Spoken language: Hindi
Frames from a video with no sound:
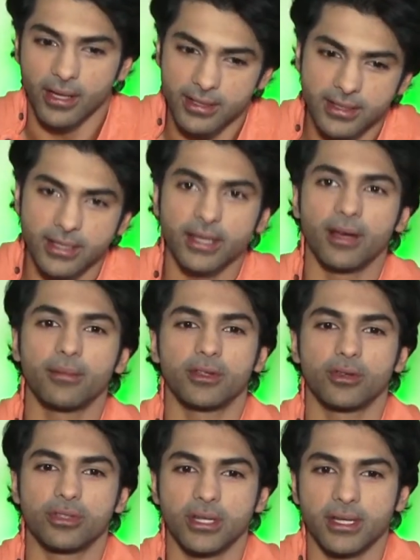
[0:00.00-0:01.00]
इसलिए हमने
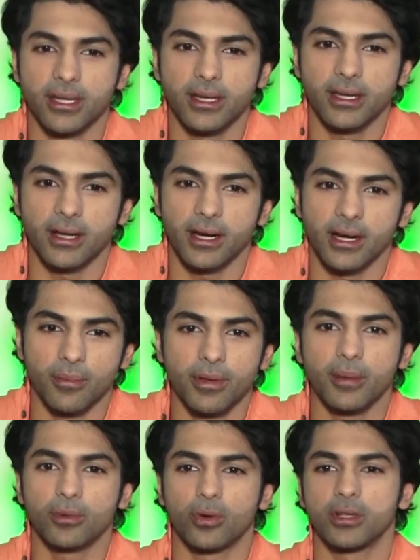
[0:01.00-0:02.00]
सोचा कि अभी
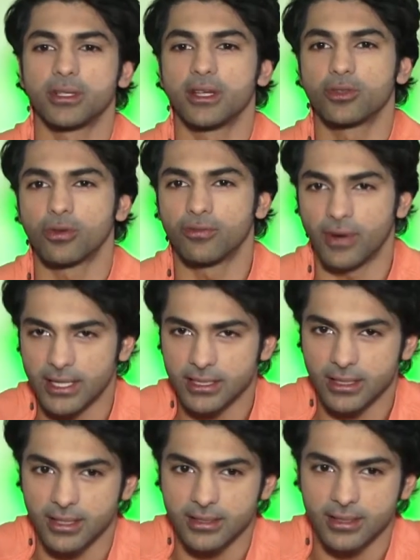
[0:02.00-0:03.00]
हम थोड़ा सा इसको
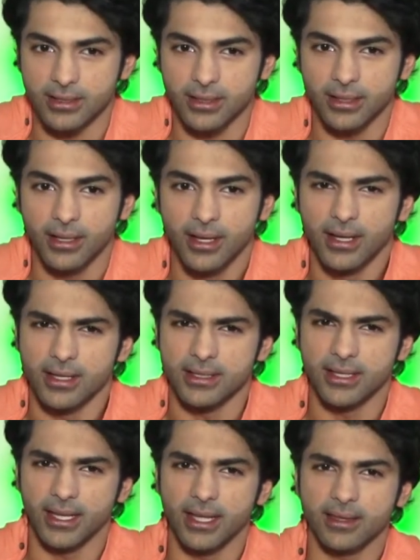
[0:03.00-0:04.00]
फास्ट कर सकते हैं
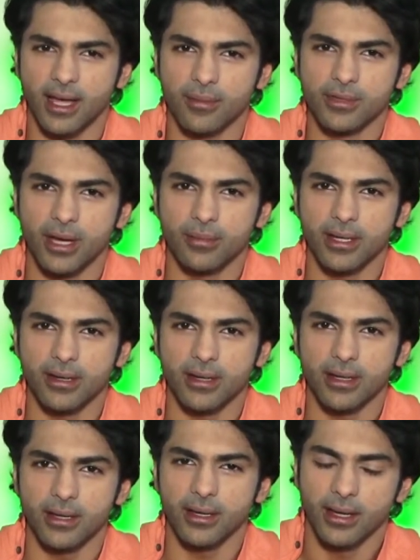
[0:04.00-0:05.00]
ज़्यादा ताम झाम नहीं
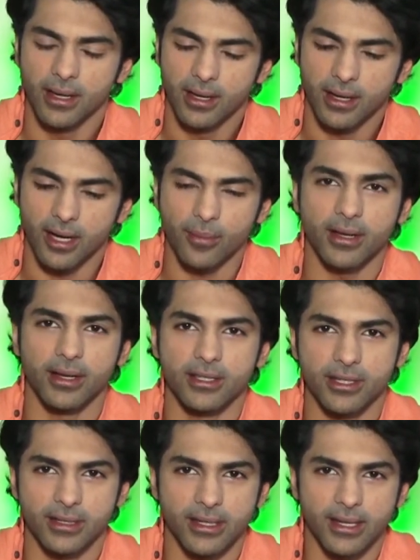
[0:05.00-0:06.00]
करेंगे हमें
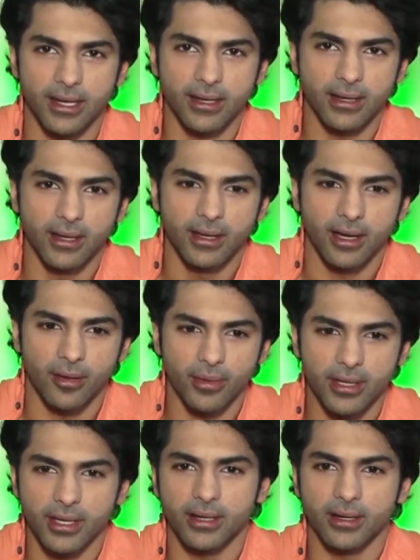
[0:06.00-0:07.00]
कल्चर दिखाना है हमें
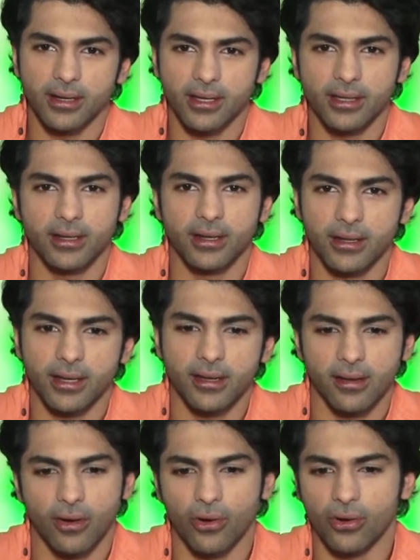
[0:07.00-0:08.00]
ये करना है ये करना है
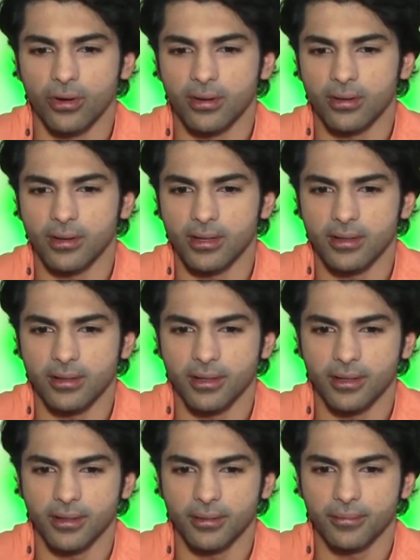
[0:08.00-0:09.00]
और
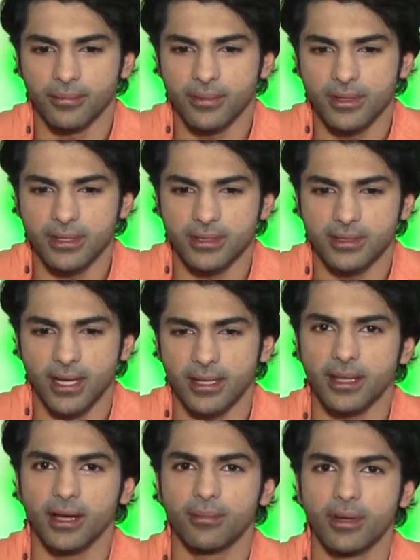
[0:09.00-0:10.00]

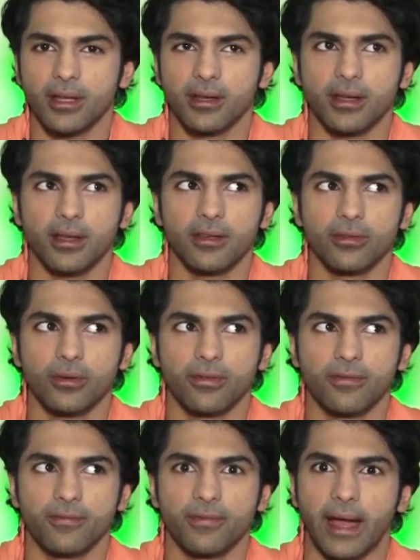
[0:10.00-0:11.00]
ज़्यादा हमने इसको
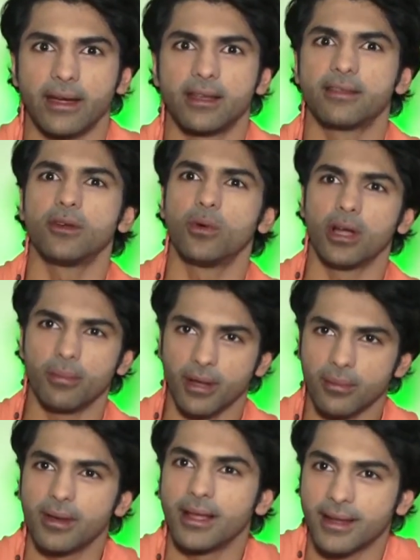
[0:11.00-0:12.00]
फैंटेसी वर्ल्ड में
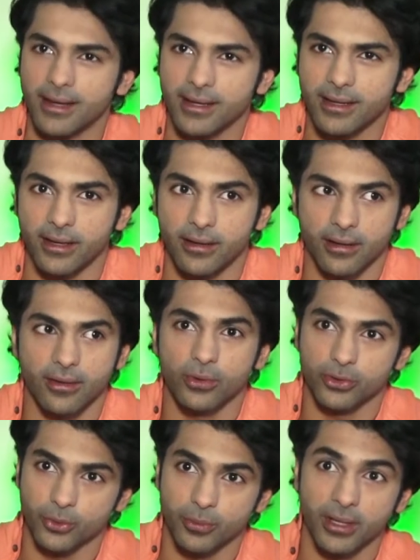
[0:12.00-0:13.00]
हम लेके नहीं गए
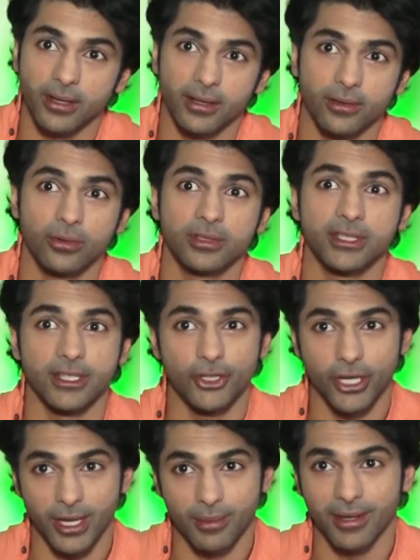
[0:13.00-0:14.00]
उसमें तो सी
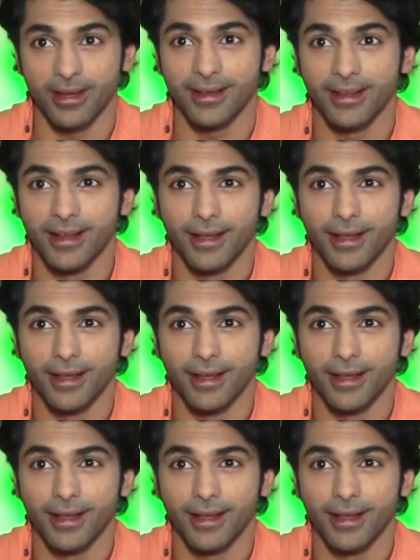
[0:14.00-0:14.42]
भी है